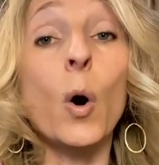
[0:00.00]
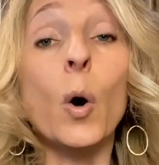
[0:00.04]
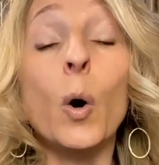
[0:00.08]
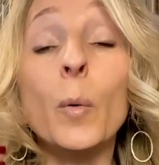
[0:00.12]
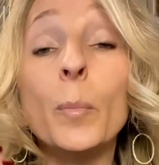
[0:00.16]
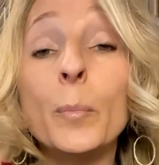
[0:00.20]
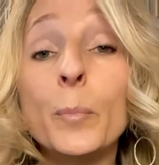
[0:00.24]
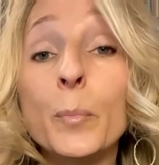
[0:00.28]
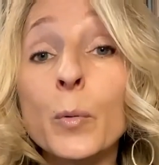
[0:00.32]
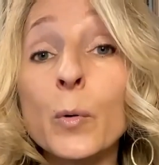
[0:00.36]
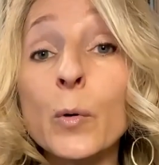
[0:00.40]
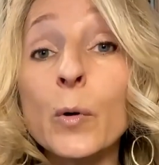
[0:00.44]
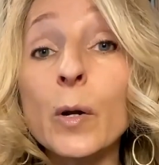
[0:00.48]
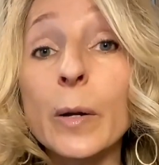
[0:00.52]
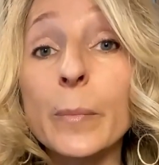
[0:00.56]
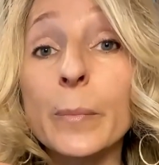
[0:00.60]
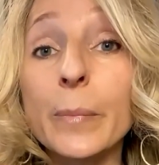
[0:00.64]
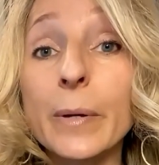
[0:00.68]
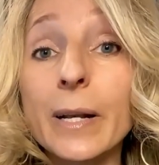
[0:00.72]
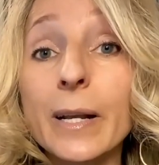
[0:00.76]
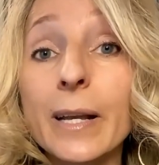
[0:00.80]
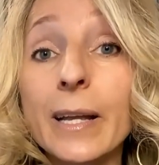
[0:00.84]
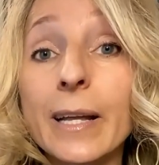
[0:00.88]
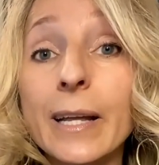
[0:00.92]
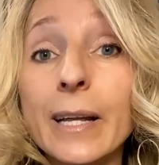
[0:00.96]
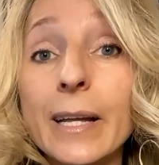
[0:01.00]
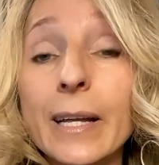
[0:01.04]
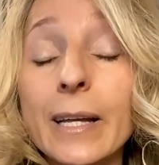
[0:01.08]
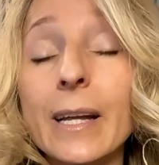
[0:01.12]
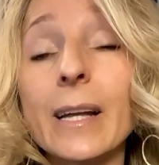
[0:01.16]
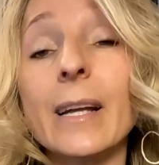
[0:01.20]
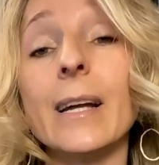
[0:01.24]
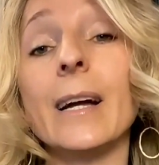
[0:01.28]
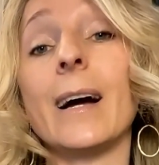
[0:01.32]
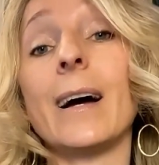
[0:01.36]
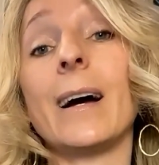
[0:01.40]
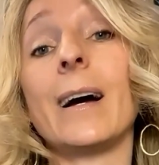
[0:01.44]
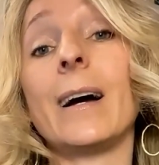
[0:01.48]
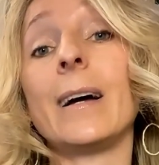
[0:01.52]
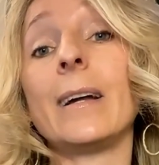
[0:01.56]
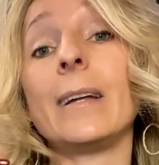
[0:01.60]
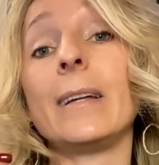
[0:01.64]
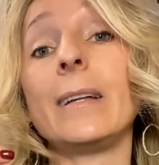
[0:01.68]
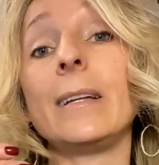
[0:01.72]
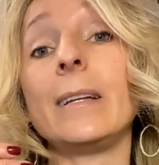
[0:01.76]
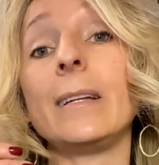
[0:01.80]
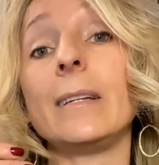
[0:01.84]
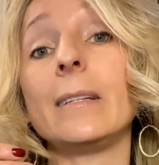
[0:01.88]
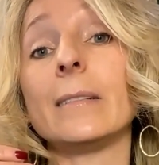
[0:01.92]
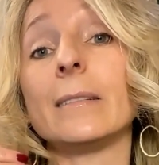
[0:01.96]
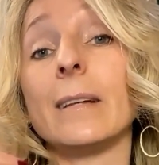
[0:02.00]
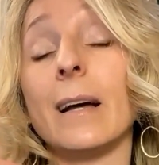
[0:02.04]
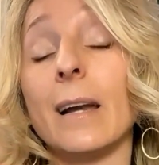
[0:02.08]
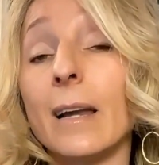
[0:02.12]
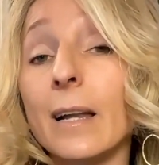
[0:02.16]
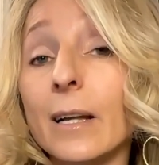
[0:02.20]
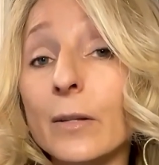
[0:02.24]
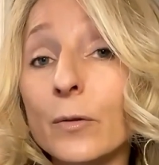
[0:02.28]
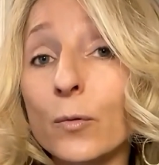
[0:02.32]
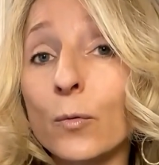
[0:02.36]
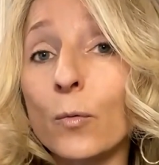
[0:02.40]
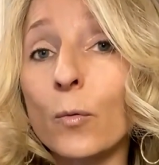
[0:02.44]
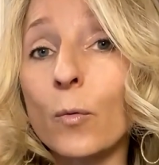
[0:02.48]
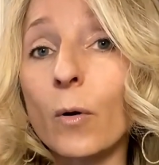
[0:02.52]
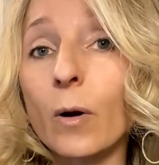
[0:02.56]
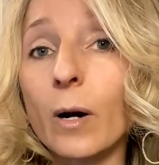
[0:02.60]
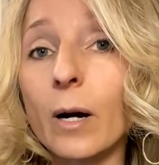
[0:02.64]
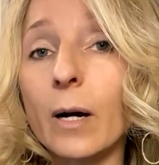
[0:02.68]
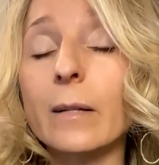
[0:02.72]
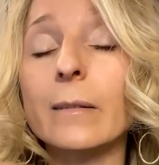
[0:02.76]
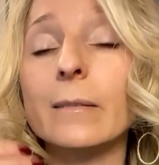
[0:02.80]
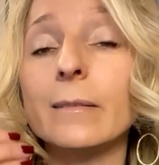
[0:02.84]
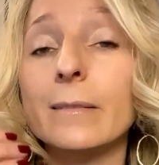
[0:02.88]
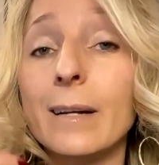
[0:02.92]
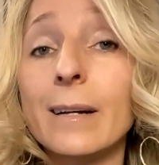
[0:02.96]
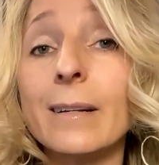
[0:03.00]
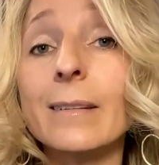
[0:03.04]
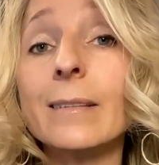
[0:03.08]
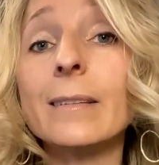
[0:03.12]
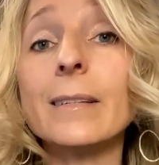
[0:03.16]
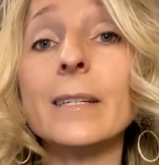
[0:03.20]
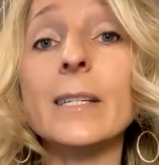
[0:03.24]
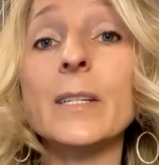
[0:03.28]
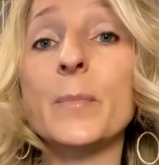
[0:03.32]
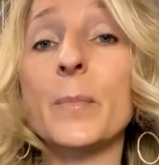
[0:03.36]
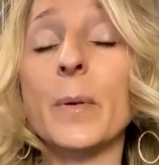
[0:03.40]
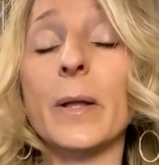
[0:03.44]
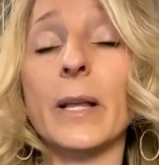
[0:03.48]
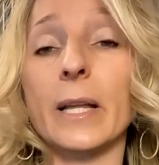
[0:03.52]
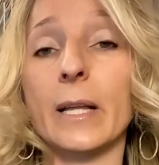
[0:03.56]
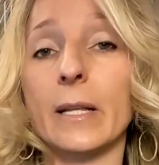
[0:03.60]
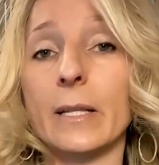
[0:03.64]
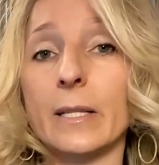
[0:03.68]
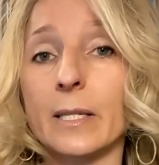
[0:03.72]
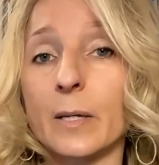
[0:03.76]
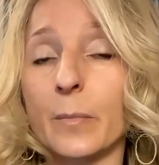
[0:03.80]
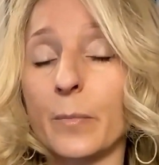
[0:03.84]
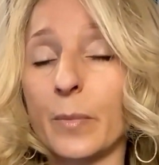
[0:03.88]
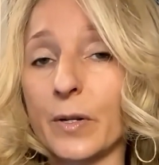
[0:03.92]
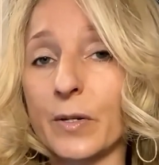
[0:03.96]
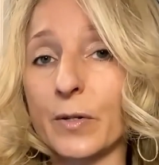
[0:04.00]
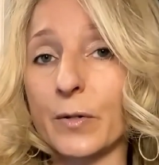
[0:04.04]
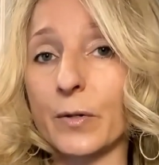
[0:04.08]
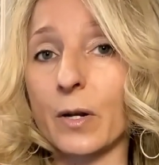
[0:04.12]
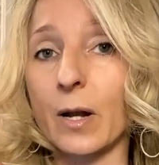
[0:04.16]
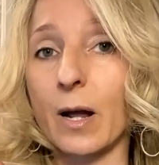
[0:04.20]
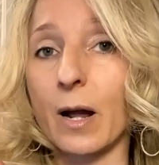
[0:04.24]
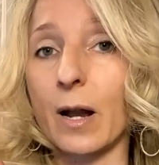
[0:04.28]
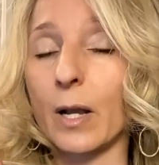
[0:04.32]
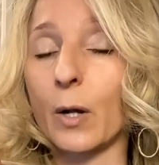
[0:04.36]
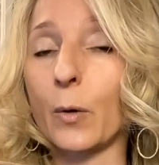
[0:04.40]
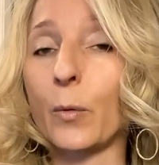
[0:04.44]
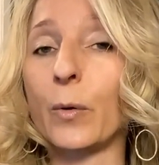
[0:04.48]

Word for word: oppure perché hai dalla tua tua tanta esperienza personale,